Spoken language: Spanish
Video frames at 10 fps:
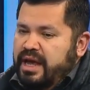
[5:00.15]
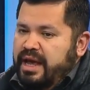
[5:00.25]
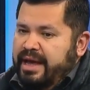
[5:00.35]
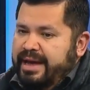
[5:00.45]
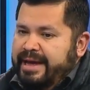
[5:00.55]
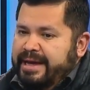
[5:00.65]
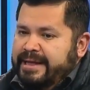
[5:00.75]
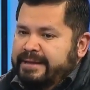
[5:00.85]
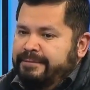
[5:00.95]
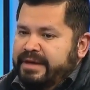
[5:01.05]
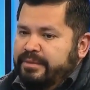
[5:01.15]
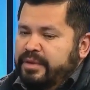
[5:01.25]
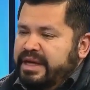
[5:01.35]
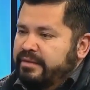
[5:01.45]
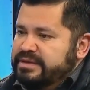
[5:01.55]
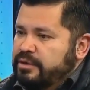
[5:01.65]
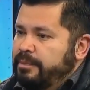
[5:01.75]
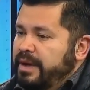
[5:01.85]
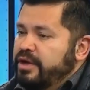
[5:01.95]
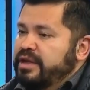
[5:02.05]
eh, definimos que íbamos a hacer
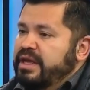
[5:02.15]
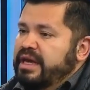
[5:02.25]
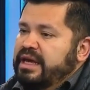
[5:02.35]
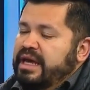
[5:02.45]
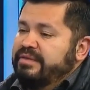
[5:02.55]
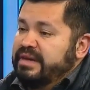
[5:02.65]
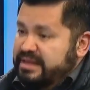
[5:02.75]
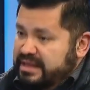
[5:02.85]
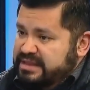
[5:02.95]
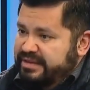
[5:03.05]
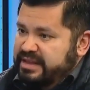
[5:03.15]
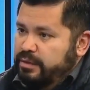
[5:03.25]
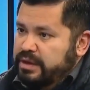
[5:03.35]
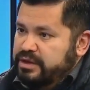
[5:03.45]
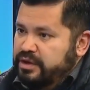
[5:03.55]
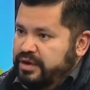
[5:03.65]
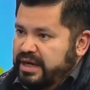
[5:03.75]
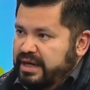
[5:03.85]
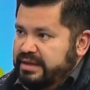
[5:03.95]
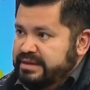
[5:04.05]
un paro de advertencia 24
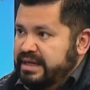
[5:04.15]
horas